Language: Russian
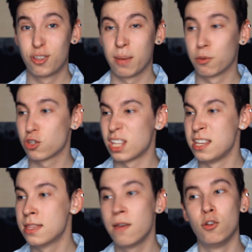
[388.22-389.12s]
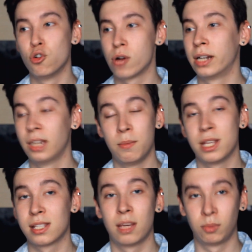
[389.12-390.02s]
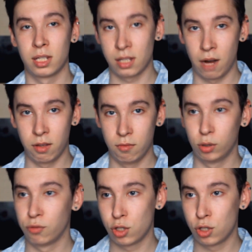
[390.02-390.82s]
что я просто ненавижу, когда меня с кем-то сравнивают.